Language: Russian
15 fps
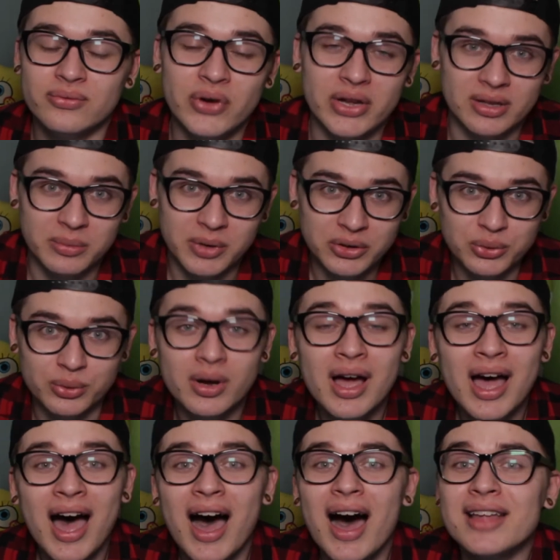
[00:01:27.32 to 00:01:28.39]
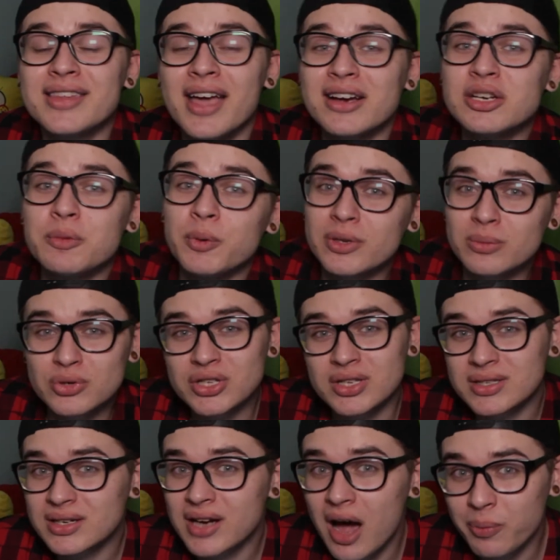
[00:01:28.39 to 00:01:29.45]
в этом году. А также потому, что
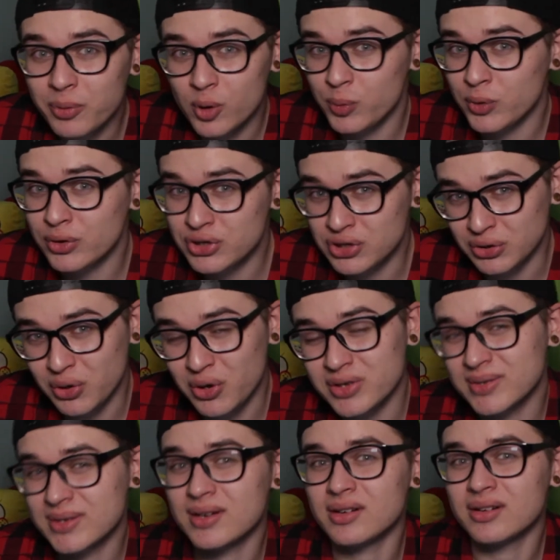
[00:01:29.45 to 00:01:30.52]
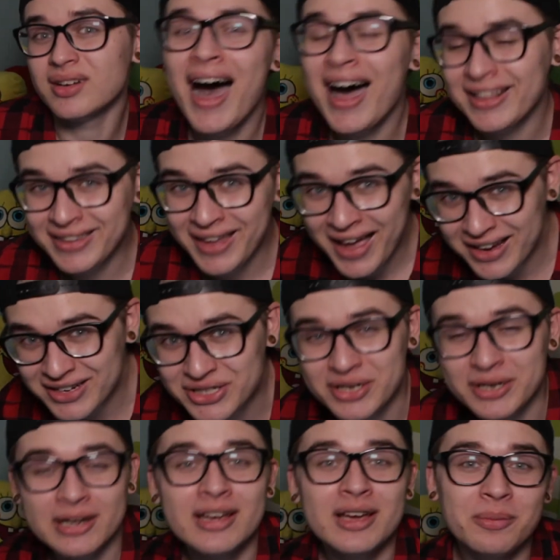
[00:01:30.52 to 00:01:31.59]
Ди Каприо получил Оскар. А
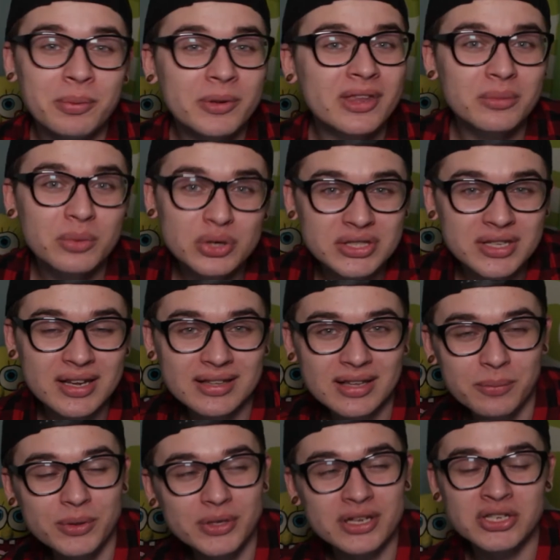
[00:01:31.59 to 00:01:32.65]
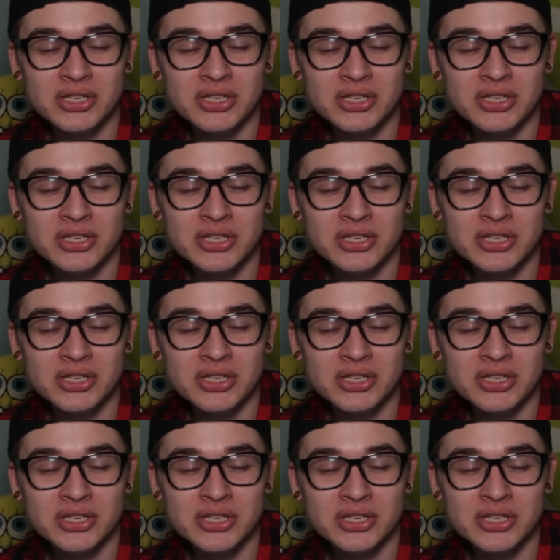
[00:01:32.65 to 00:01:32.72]
также потому, что это было